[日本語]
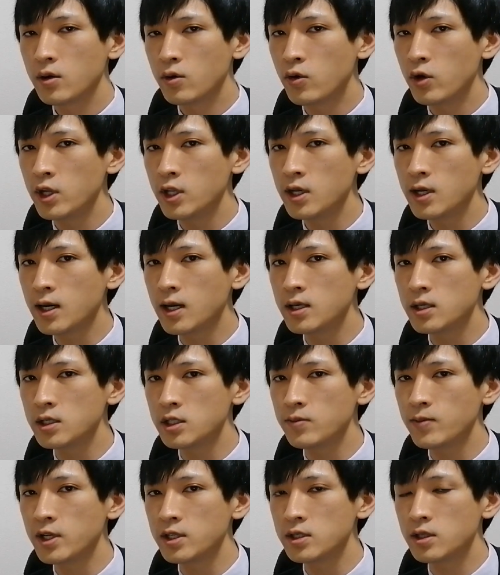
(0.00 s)
これに関
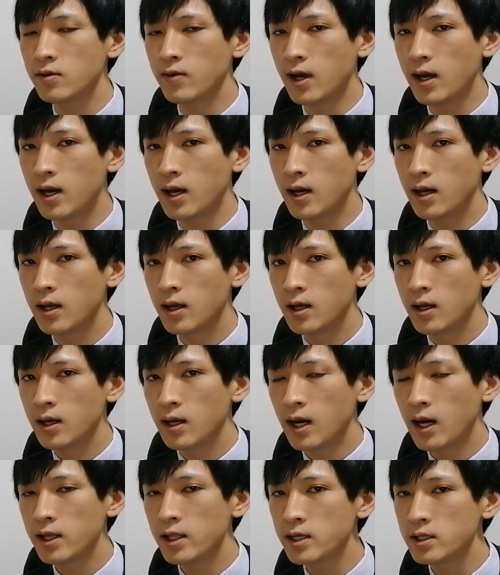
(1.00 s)
しましては、
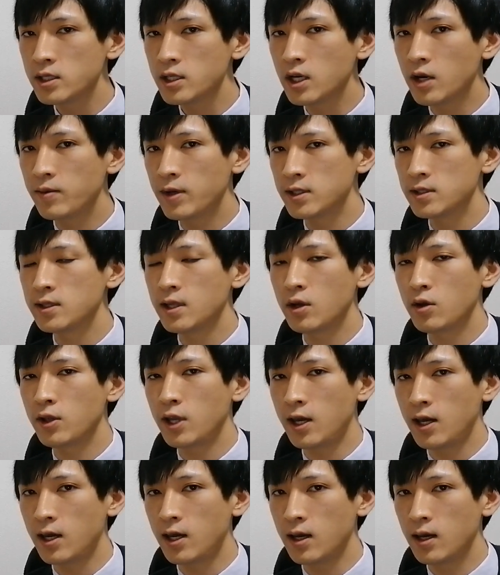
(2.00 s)
話が別なの
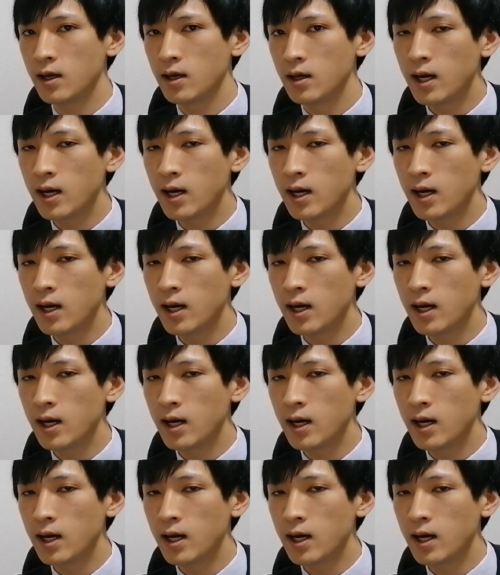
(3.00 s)
で、